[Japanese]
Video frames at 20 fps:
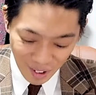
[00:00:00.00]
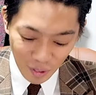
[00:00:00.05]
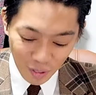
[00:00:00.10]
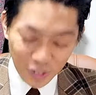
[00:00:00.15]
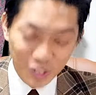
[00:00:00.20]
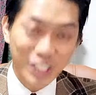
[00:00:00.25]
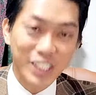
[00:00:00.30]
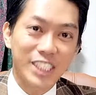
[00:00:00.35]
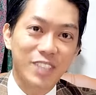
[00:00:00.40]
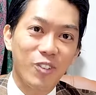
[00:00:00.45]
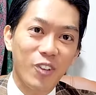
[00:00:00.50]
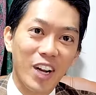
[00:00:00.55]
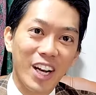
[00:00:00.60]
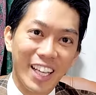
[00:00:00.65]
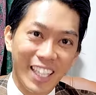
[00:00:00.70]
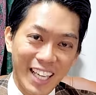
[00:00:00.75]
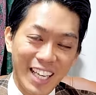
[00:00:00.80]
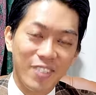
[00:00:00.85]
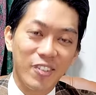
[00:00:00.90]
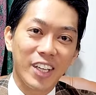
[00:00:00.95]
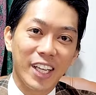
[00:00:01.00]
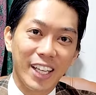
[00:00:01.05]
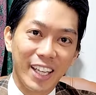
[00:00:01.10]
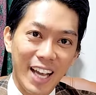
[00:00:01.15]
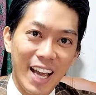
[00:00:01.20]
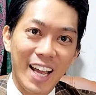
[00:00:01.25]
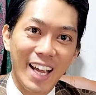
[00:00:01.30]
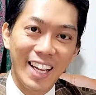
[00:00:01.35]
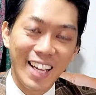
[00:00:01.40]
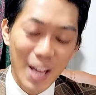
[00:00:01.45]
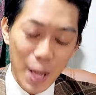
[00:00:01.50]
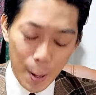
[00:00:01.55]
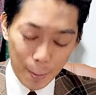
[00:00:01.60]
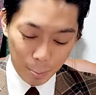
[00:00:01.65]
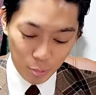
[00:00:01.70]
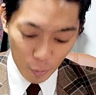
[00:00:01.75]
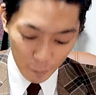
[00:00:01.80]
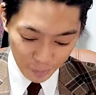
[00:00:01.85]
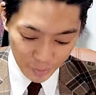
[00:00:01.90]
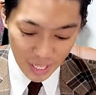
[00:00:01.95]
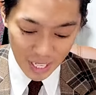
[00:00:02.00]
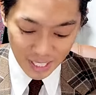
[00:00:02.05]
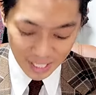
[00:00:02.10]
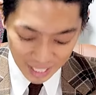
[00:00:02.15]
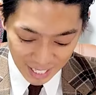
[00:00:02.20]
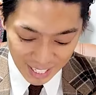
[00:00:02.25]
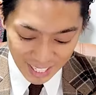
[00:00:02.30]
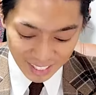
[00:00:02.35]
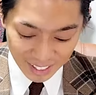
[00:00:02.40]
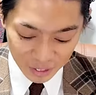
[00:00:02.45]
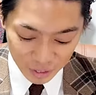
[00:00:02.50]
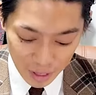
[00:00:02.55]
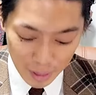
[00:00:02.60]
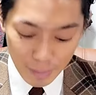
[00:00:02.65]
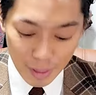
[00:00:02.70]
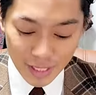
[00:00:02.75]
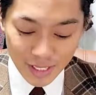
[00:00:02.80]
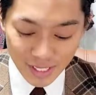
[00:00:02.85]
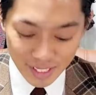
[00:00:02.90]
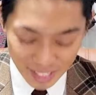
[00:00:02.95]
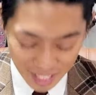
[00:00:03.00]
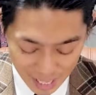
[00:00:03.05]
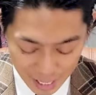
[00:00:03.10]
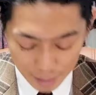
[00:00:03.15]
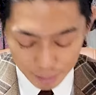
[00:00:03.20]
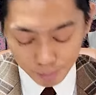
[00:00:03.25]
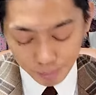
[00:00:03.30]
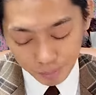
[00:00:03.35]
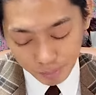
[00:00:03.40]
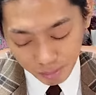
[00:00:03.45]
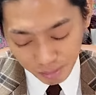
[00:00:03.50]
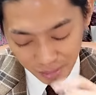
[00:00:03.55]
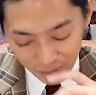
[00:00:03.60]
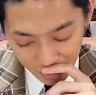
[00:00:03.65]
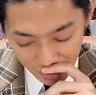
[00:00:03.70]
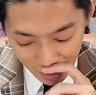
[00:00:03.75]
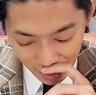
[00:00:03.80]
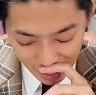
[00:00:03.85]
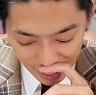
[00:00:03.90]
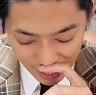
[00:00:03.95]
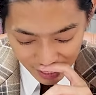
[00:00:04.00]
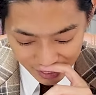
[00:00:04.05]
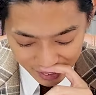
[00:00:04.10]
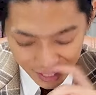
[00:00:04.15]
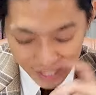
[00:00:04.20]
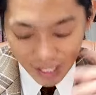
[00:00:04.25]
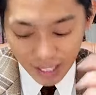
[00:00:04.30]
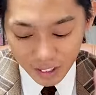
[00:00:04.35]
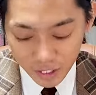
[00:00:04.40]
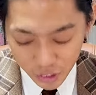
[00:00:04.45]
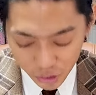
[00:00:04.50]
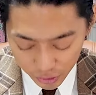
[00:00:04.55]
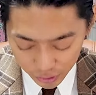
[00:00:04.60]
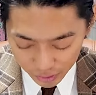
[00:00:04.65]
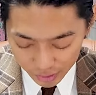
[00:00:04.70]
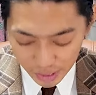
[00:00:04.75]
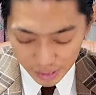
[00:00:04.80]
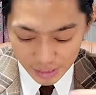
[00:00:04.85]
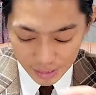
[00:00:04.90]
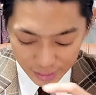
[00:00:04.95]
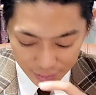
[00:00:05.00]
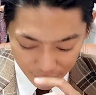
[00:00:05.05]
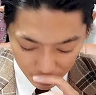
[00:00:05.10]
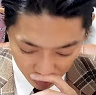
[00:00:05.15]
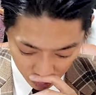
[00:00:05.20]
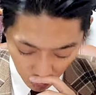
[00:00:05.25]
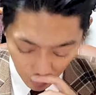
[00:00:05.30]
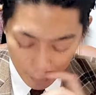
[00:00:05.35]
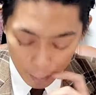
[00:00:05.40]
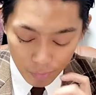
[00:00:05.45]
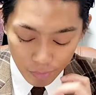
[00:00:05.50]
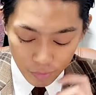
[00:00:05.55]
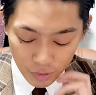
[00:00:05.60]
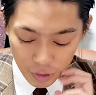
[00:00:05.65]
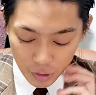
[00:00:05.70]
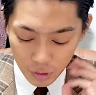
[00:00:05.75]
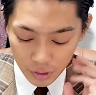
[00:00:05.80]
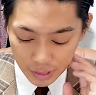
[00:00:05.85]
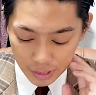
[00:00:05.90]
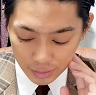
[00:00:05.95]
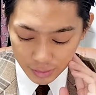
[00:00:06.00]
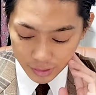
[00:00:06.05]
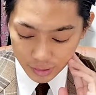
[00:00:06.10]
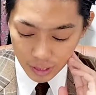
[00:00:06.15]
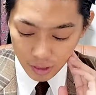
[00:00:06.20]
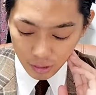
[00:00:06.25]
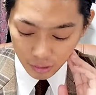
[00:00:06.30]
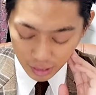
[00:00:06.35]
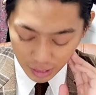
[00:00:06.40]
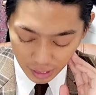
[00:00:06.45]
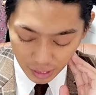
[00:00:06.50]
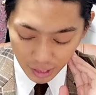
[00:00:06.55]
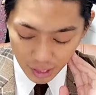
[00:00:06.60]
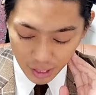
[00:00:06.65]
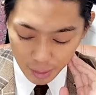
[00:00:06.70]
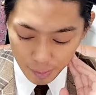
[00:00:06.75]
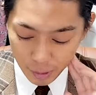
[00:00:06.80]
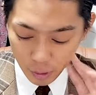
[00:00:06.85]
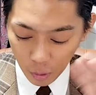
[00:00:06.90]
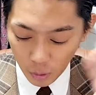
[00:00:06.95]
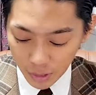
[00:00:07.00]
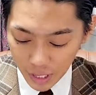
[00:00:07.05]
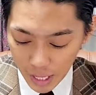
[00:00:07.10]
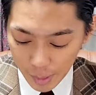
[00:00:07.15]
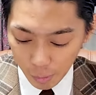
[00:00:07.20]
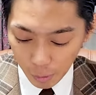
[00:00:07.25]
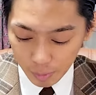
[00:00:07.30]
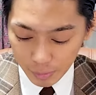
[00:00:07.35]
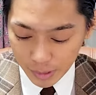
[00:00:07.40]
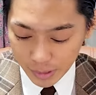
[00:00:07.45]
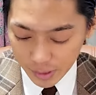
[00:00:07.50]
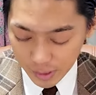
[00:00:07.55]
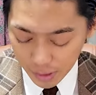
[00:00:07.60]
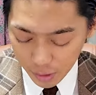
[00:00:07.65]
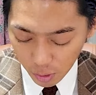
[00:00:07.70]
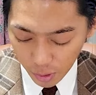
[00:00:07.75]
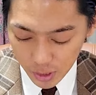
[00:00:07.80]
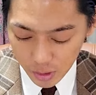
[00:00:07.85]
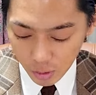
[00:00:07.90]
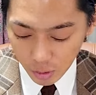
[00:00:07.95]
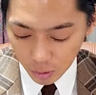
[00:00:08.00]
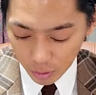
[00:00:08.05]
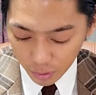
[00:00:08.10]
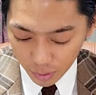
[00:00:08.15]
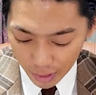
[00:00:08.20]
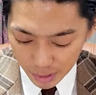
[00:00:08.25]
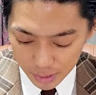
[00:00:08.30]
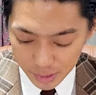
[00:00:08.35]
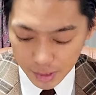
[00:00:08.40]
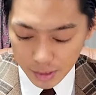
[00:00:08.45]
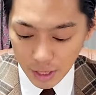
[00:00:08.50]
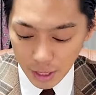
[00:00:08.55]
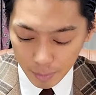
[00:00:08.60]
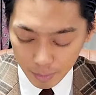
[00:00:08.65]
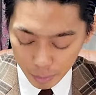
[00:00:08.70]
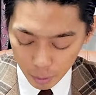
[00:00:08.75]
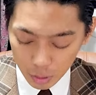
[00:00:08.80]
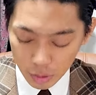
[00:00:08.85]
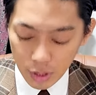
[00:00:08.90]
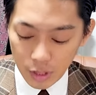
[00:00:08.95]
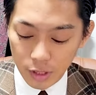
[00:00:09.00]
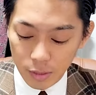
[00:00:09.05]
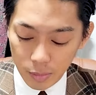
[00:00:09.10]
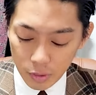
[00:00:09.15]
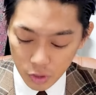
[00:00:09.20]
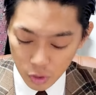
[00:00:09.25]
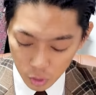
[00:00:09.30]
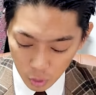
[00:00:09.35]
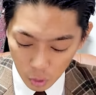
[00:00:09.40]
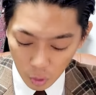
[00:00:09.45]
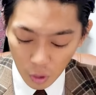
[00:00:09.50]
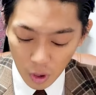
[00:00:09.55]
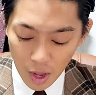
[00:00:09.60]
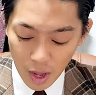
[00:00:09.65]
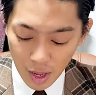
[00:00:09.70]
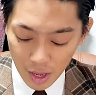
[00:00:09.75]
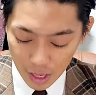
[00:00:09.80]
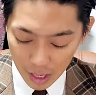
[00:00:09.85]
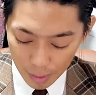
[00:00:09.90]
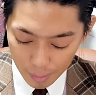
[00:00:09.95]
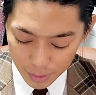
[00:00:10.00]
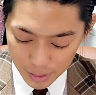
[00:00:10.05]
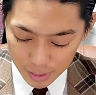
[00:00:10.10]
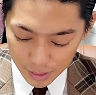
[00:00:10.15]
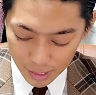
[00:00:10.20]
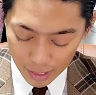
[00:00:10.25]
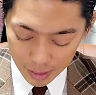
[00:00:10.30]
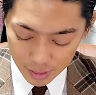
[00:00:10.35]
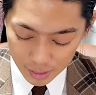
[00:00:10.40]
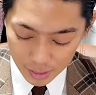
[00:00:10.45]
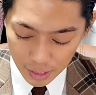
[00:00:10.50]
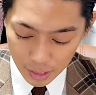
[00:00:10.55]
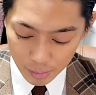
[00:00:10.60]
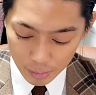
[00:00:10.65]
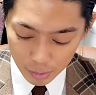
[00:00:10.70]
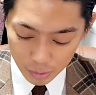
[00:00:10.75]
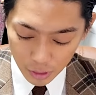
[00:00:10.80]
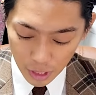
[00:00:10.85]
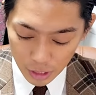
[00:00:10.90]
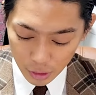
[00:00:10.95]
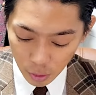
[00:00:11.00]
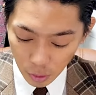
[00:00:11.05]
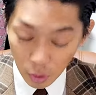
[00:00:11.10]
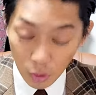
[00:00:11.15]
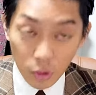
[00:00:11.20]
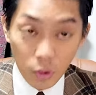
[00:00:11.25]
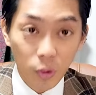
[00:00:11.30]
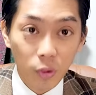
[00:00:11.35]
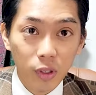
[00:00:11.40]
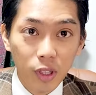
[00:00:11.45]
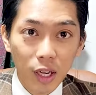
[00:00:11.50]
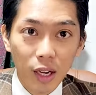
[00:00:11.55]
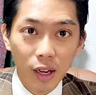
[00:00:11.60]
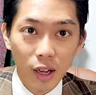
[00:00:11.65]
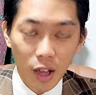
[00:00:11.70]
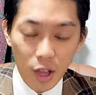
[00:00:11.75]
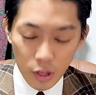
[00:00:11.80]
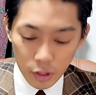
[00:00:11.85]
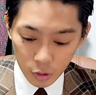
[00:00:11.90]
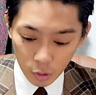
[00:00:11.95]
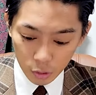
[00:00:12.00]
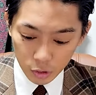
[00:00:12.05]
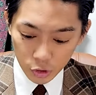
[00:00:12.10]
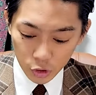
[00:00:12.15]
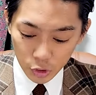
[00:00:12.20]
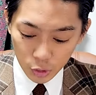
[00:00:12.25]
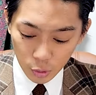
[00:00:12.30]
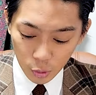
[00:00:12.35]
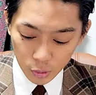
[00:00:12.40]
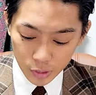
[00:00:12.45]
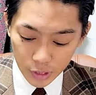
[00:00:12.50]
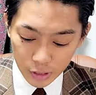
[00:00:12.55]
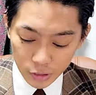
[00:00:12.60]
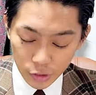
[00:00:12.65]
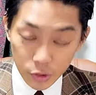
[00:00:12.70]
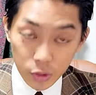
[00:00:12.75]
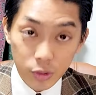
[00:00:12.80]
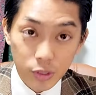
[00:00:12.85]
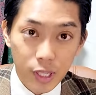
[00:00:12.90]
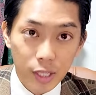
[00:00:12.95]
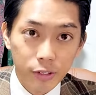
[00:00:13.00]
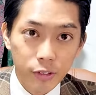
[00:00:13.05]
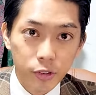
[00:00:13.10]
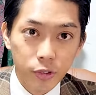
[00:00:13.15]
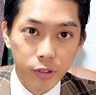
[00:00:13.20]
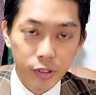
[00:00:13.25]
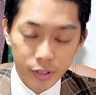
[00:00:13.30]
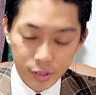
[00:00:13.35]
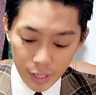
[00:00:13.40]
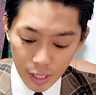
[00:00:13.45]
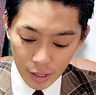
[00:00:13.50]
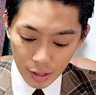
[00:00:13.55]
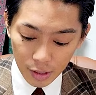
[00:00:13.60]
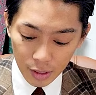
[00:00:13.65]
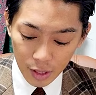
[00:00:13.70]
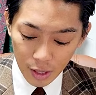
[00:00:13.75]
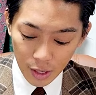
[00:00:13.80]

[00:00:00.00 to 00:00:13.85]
恵を振り絞らなければいけない問題が増えましてえで110点になってるという感じなので、えー、まあ、この大問3つそれぞれの点数発表していきましょう。えー、まず現代文、え評論が45点中31点、